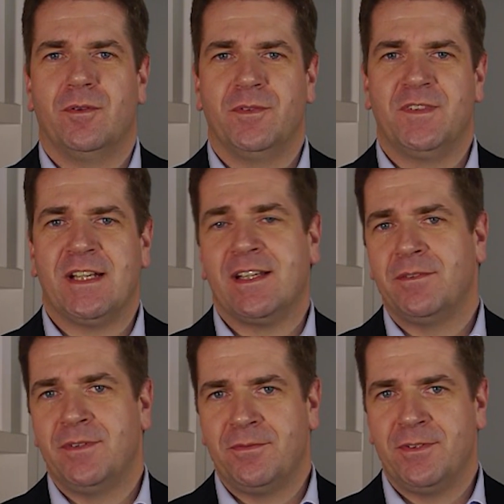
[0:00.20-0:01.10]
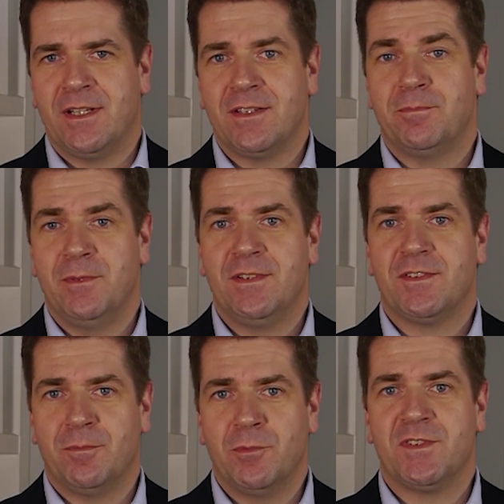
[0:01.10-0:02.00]
Unser
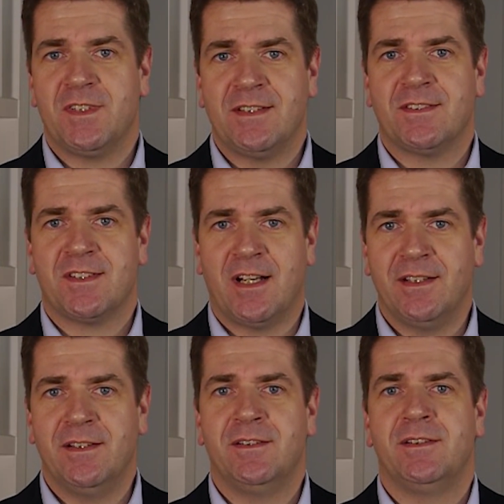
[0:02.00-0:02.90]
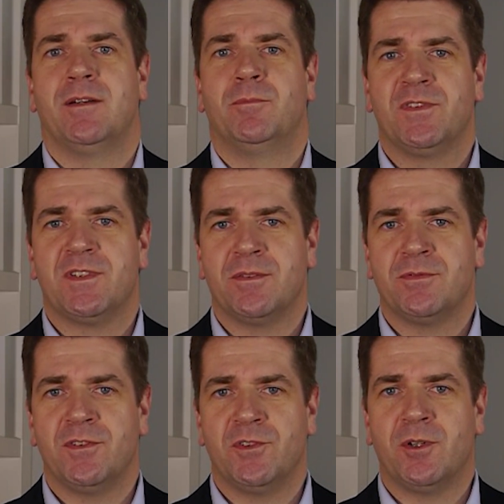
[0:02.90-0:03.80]
NRW-Finanzminister muss jetzt handeln. Er muss
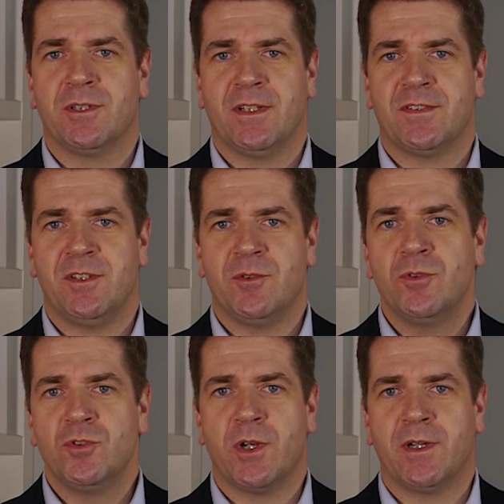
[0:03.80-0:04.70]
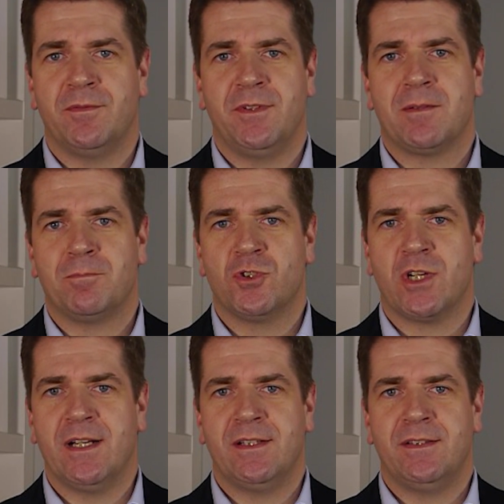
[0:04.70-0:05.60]
dafür sorgen, dass die
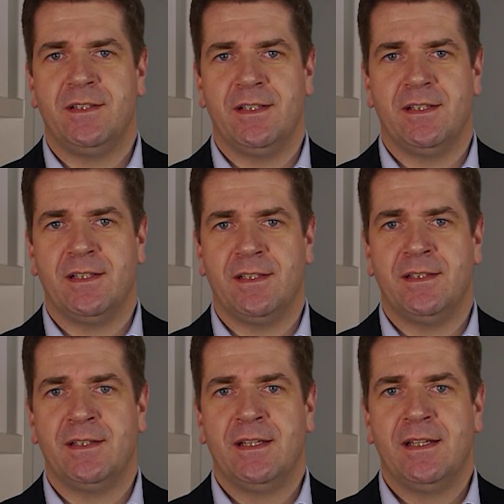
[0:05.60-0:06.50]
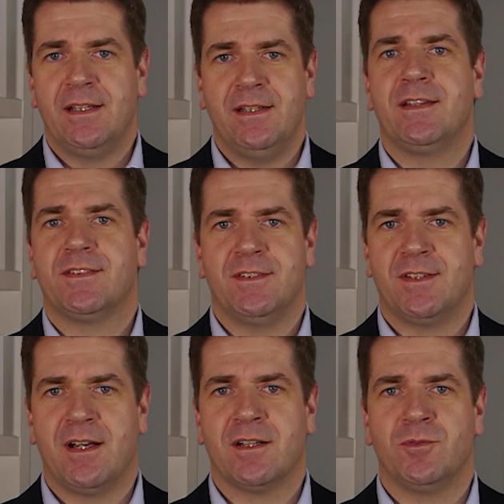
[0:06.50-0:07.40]
Grundsteuerwertbescheide, die in den nächsten
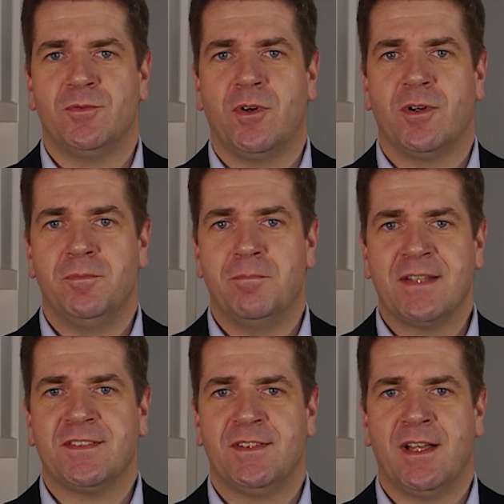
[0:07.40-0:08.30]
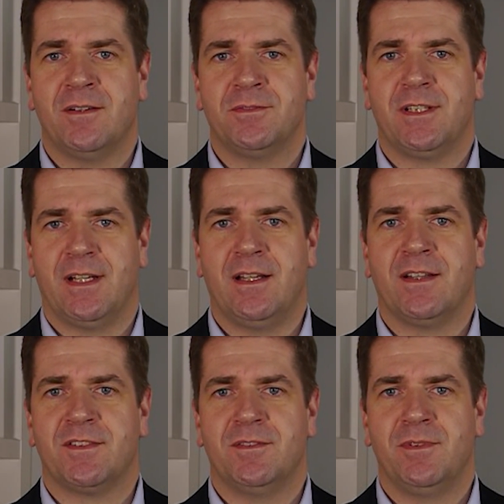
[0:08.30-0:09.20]
Tagen und Wochen massenhaft
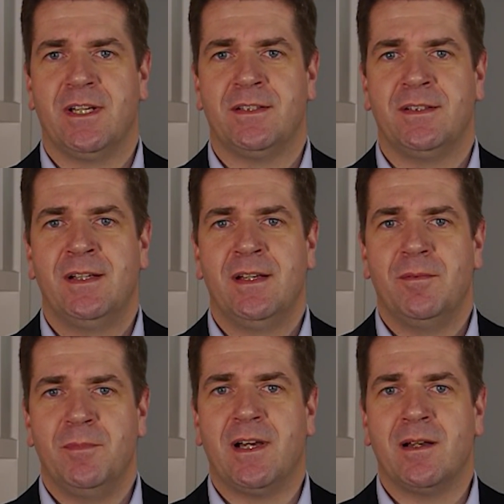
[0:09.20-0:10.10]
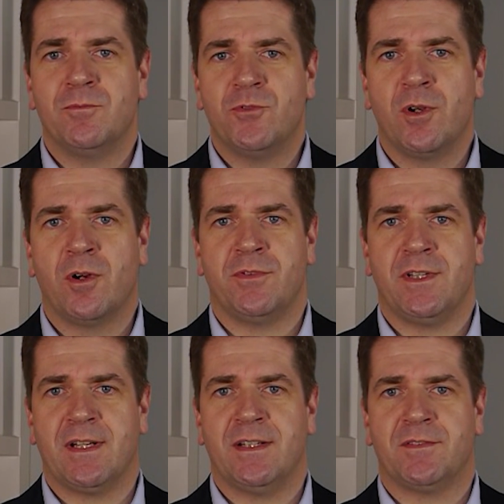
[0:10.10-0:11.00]
erlassen werden, mit einem
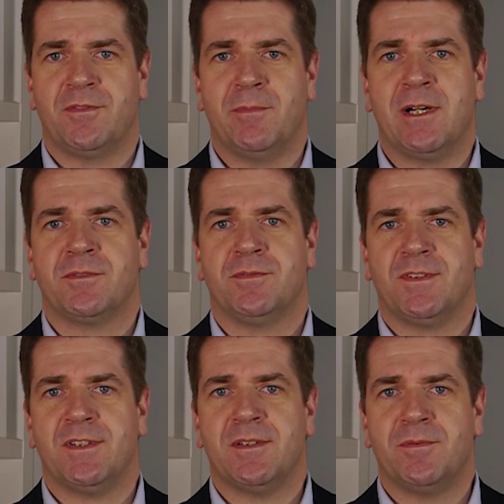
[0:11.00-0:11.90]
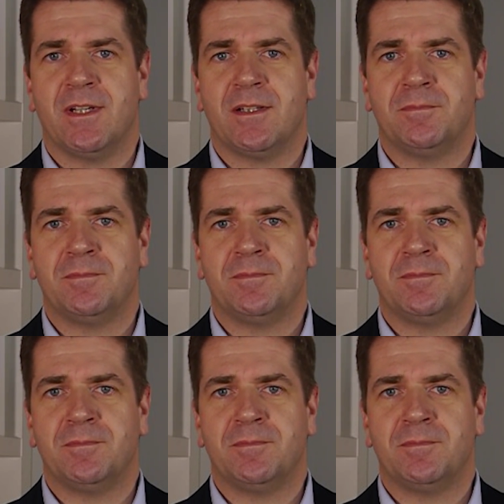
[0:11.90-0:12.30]
Vorläufigkeitsvermerk versehen werden.